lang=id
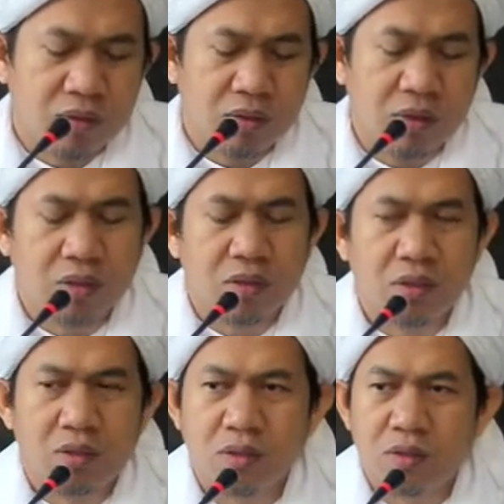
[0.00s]
Ya,
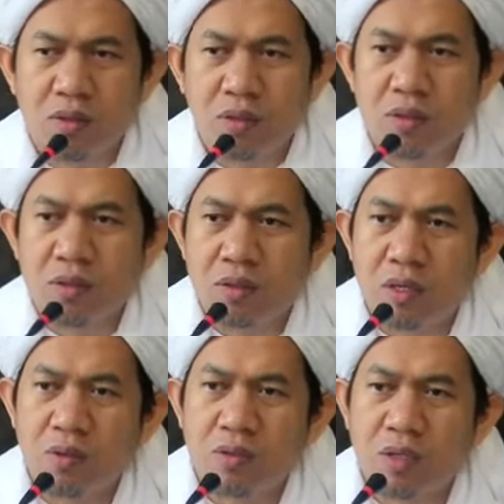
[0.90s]

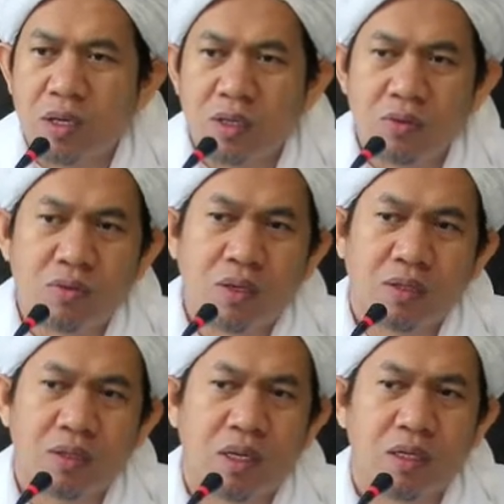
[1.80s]
laut kan
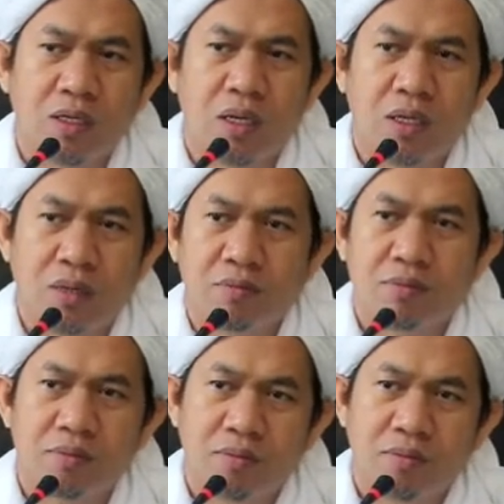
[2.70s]
luas dan dalam.